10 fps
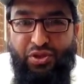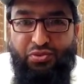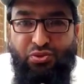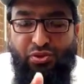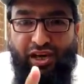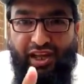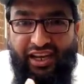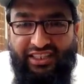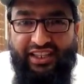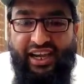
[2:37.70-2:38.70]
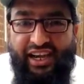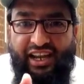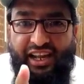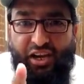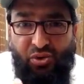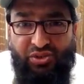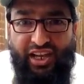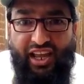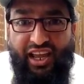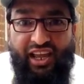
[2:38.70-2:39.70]
मजबूर है लाचार है
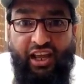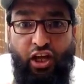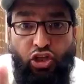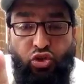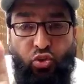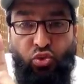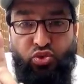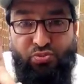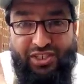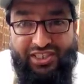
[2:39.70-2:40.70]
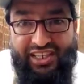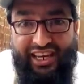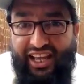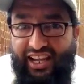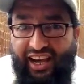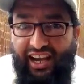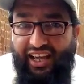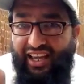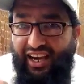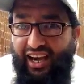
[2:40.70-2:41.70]
लौजरा है तो उस मस्किने का
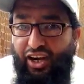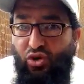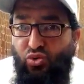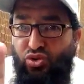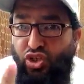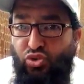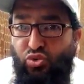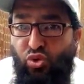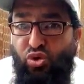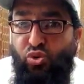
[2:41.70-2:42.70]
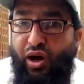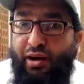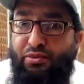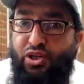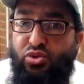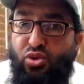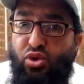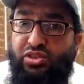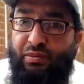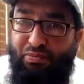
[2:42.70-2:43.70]
ख्याल और उसकी ज़रूरत को अपनी
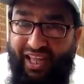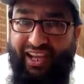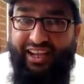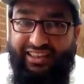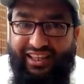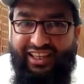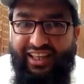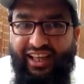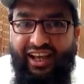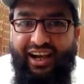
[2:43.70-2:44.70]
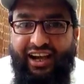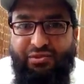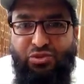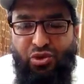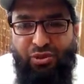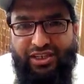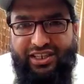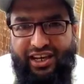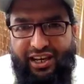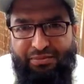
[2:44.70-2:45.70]
ज़रूरत से पहले करते हैं हम तो
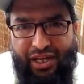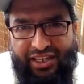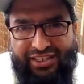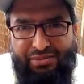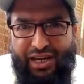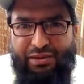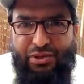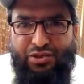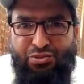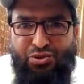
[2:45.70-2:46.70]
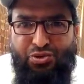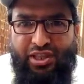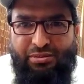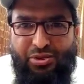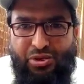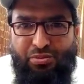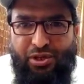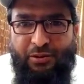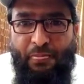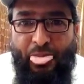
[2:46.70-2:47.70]
माशाल्लाह अब्बा की हमारे पास मौजूद है मोहतरम
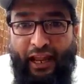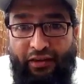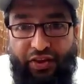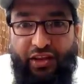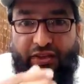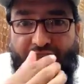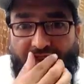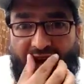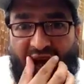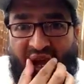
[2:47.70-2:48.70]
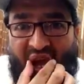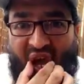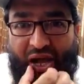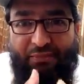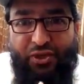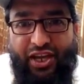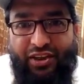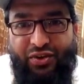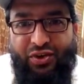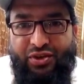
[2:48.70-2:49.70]
भाइयों फिर भी क्या है हम जो
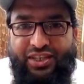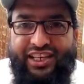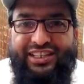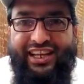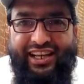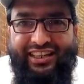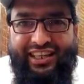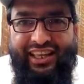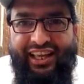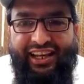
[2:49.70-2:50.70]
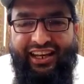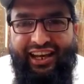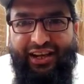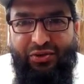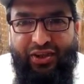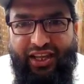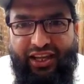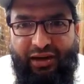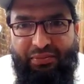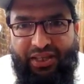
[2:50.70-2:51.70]
है वो ठेसरे करते हैं ना कोई
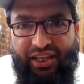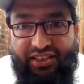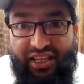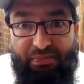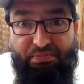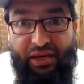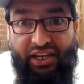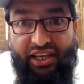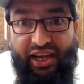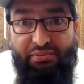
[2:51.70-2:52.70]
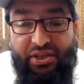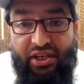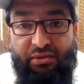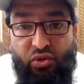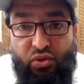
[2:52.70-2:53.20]
एक रुपया सब बन के अपनी